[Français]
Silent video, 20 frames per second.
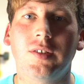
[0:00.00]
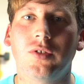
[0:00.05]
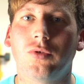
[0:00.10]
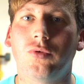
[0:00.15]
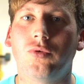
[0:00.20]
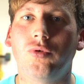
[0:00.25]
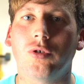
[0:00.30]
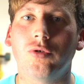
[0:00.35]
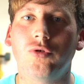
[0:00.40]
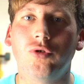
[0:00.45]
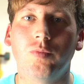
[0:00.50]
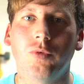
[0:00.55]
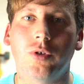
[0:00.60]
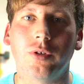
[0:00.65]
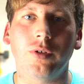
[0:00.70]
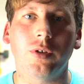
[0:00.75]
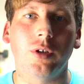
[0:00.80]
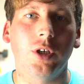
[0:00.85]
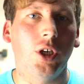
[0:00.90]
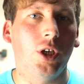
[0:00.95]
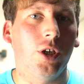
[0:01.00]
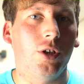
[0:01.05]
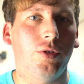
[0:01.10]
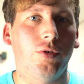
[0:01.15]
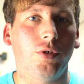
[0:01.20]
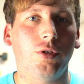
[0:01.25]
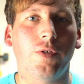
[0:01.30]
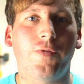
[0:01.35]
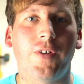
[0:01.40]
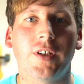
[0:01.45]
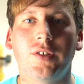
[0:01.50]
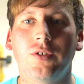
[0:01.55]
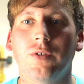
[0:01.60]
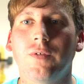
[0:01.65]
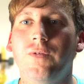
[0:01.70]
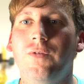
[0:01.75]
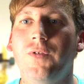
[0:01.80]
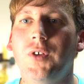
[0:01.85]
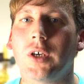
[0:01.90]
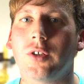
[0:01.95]
ce tour du monde, donc de façon
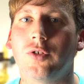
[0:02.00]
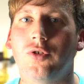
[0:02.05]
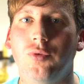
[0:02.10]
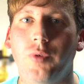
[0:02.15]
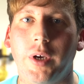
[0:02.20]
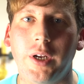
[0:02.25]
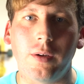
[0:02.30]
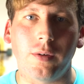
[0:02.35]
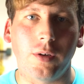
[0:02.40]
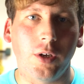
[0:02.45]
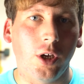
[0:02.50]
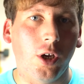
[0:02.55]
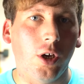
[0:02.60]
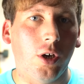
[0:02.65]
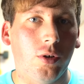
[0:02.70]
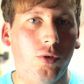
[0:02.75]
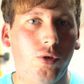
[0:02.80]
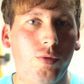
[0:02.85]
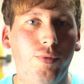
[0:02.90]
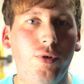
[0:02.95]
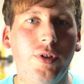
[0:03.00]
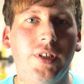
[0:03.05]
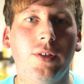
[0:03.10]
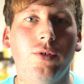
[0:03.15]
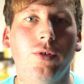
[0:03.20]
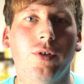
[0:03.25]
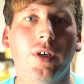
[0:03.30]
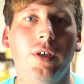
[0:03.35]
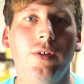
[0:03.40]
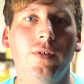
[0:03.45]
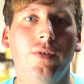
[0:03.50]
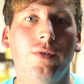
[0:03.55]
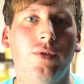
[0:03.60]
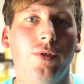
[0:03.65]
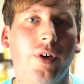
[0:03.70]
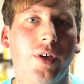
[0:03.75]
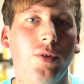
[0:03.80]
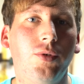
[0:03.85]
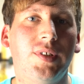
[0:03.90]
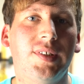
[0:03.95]
virtuelle. Le but est de,
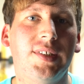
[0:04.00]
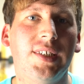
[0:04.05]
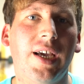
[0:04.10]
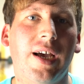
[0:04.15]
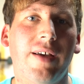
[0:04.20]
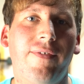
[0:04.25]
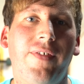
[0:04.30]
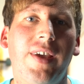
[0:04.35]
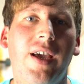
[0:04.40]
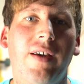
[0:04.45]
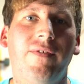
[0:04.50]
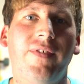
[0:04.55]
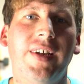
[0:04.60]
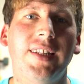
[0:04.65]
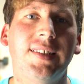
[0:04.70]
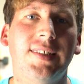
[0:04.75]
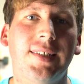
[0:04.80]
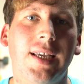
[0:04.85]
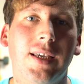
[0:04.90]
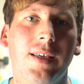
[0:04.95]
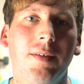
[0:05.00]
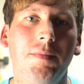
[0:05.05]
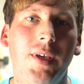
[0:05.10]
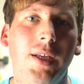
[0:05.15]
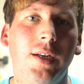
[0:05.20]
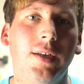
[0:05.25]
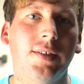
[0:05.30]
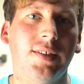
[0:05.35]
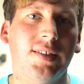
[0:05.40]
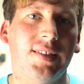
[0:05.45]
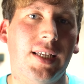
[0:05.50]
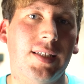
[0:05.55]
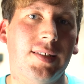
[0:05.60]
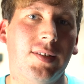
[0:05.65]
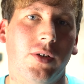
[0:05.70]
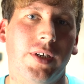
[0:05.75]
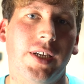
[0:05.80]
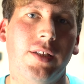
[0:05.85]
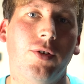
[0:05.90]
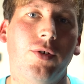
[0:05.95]
réussir à faire 25
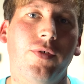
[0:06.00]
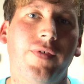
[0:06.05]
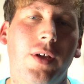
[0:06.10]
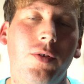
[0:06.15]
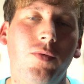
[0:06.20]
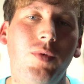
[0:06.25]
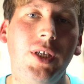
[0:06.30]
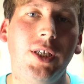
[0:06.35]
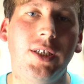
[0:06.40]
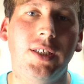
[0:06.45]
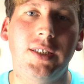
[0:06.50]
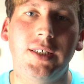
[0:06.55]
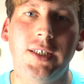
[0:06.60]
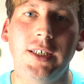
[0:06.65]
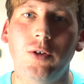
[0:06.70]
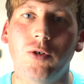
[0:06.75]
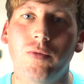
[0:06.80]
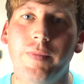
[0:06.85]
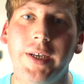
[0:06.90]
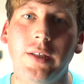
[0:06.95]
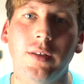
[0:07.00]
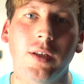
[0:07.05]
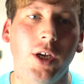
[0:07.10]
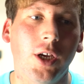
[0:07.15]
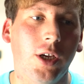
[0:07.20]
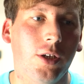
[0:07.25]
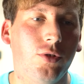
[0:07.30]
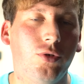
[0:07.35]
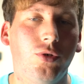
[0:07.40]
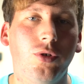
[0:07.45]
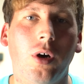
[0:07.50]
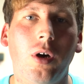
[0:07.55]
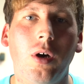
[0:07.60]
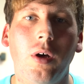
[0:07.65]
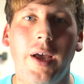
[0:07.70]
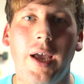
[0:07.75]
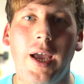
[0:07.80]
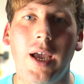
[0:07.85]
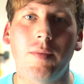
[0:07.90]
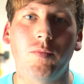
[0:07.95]
588 km
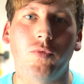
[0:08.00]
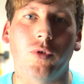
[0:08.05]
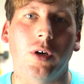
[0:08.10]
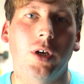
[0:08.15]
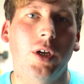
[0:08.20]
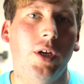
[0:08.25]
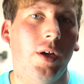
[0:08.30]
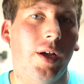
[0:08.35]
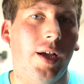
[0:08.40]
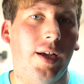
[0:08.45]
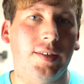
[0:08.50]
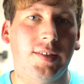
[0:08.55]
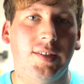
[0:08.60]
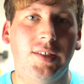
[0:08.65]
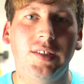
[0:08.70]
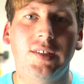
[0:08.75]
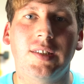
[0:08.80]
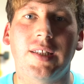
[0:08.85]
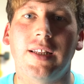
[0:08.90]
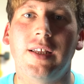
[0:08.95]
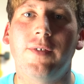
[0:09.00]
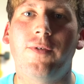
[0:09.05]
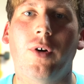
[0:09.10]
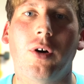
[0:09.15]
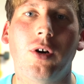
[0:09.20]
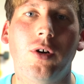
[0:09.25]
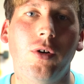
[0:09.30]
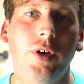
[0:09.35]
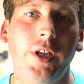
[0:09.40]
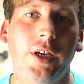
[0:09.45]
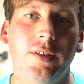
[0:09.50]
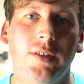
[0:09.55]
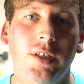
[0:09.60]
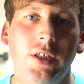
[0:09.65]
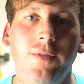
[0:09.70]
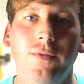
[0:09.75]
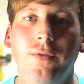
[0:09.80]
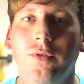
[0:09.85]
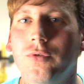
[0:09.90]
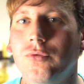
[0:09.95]
durant un mois. Ainsi, c'est un effort
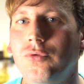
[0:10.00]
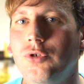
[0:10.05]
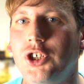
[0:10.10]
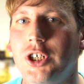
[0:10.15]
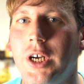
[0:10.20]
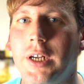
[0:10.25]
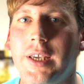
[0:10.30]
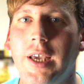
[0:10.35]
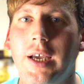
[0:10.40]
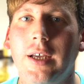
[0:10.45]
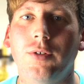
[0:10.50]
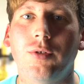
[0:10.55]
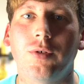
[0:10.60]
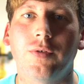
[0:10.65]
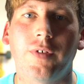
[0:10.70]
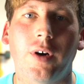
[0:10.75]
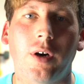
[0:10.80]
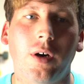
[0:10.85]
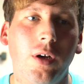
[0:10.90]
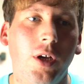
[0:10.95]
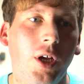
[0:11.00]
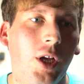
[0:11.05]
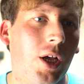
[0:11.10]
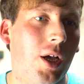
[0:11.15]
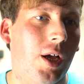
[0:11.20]
collectif où chacun devra